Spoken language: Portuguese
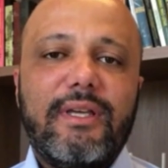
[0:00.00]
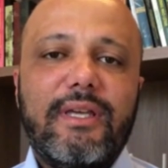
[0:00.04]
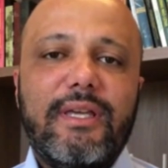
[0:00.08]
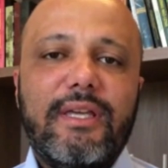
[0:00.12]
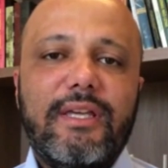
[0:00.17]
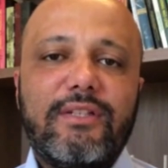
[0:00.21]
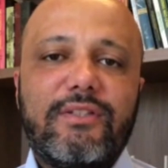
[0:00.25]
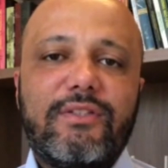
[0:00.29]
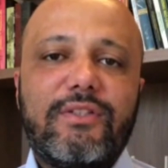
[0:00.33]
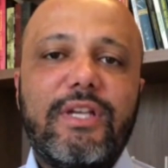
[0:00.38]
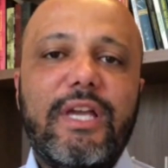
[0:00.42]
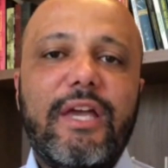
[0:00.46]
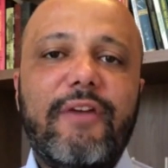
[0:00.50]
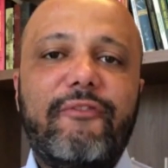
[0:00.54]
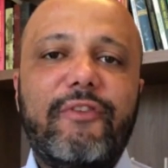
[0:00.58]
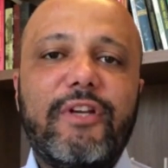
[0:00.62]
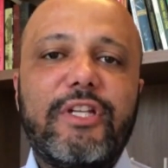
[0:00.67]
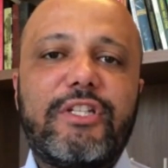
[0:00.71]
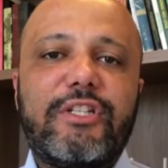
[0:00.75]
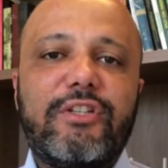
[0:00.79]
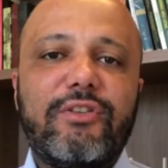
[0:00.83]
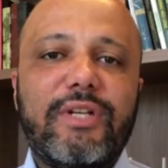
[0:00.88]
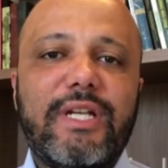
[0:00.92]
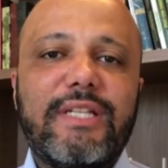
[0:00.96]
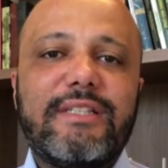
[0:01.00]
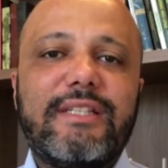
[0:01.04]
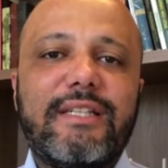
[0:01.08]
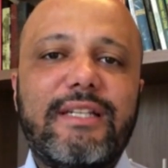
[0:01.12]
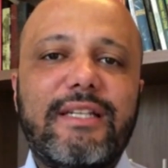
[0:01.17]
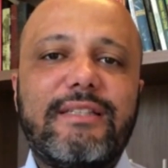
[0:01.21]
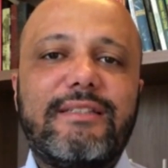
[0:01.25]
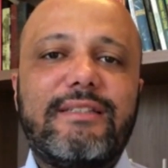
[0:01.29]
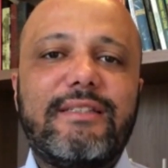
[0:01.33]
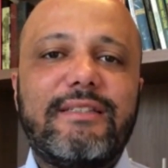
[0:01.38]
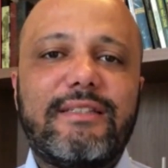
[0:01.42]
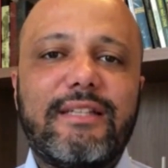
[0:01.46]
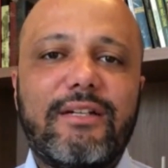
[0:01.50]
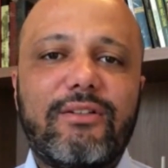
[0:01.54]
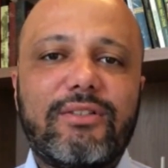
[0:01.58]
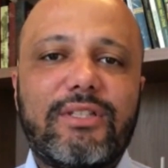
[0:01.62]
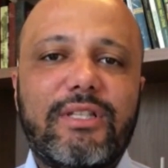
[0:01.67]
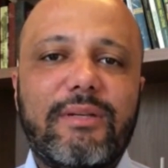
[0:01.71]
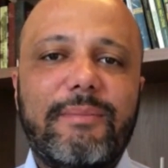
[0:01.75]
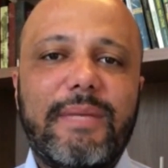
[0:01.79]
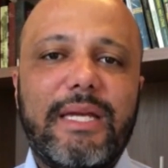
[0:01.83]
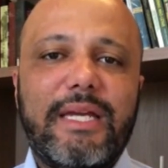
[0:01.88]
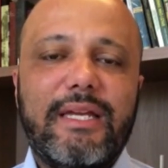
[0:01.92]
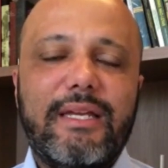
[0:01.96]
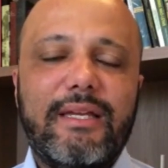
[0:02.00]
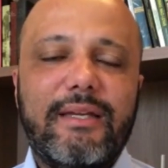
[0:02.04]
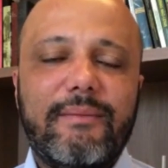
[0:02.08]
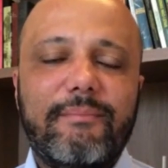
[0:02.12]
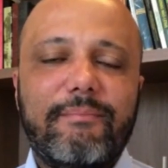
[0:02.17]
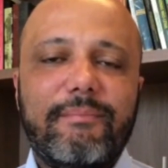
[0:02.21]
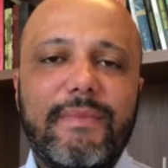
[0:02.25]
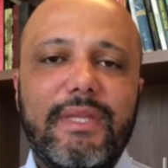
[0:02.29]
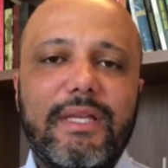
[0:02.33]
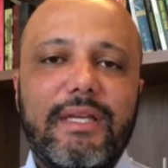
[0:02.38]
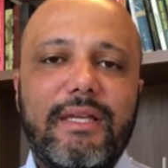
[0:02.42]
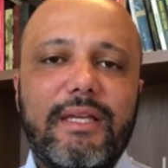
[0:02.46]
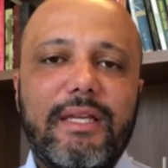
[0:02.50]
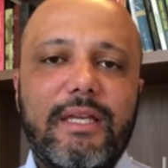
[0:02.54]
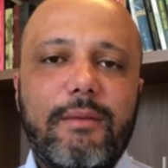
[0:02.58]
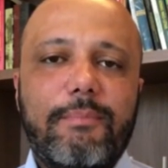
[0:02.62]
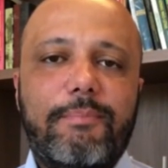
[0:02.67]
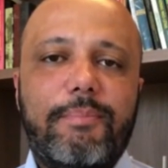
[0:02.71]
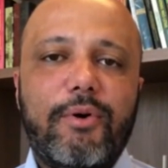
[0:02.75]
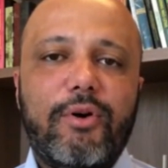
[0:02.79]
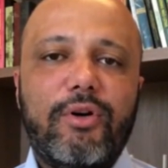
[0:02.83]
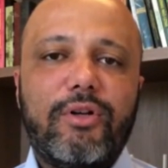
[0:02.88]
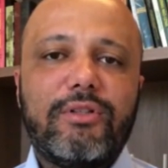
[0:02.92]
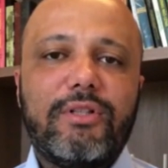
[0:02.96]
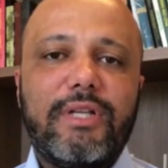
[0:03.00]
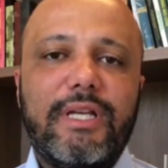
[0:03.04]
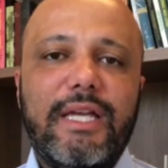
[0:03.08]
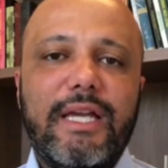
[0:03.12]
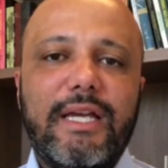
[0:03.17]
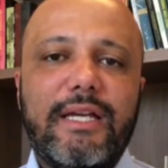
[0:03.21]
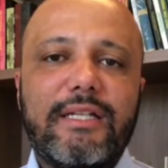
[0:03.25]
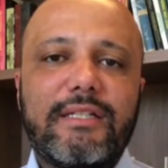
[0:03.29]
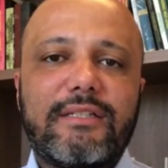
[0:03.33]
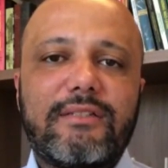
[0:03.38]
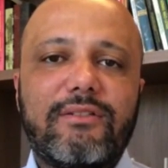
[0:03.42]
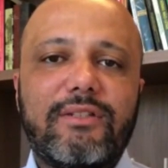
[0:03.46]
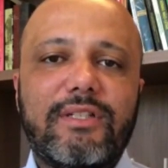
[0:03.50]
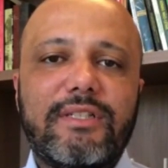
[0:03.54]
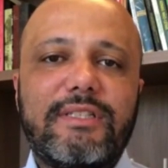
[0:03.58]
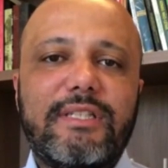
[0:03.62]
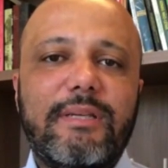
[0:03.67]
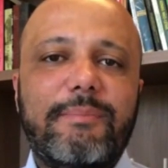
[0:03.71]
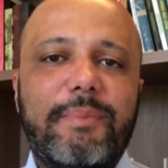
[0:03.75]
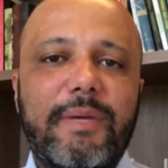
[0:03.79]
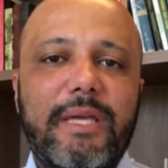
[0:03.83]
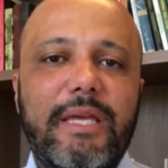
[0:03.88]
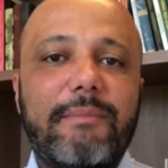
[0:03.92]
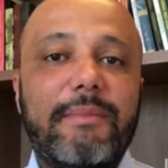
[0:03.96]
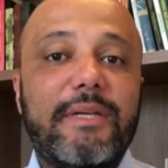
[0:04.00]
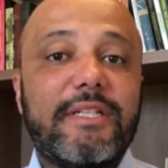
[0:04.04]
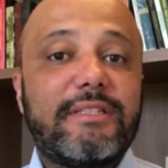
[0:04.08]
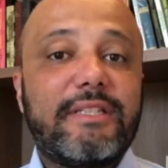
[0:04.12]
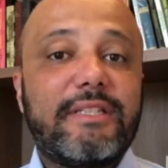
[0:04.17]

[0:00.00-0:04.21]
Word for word: Isso se refletiu nessa decisão também, impondo aí a questão da CPI,